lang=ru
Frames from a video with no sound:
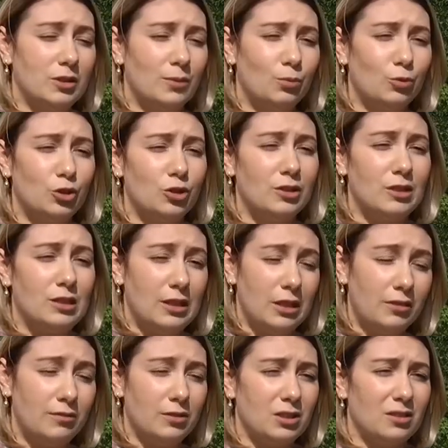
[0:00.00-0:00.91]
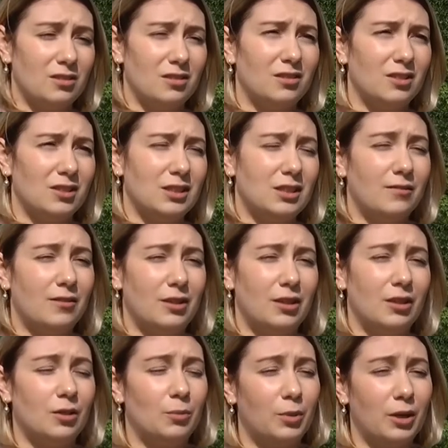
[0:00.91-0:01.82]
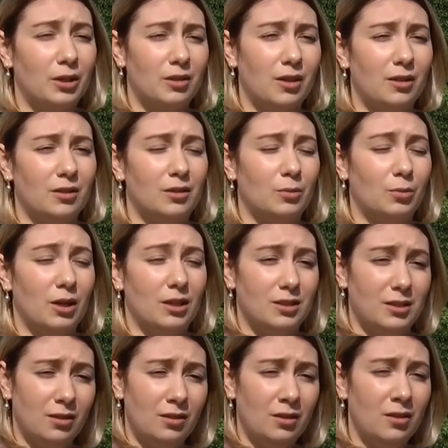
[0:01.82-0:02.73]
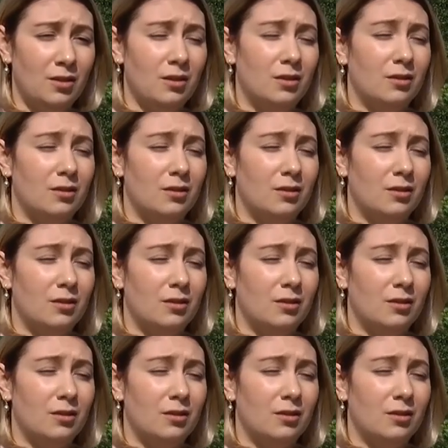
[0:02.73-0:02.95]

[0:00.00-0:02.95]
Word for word: запущен сервис голосования на портале «Добродел»